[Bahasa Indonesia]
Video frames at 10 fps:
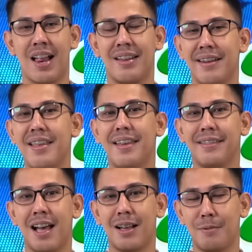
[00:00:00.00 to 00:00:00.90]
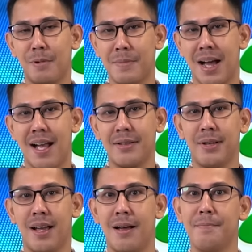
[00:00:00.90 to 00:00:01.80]
Kali ini kita akan
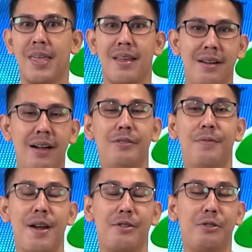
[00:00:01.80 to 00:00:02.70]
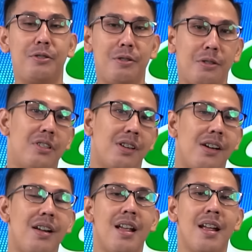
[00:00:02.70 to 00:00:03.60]
membahas saham Gainers vs Loser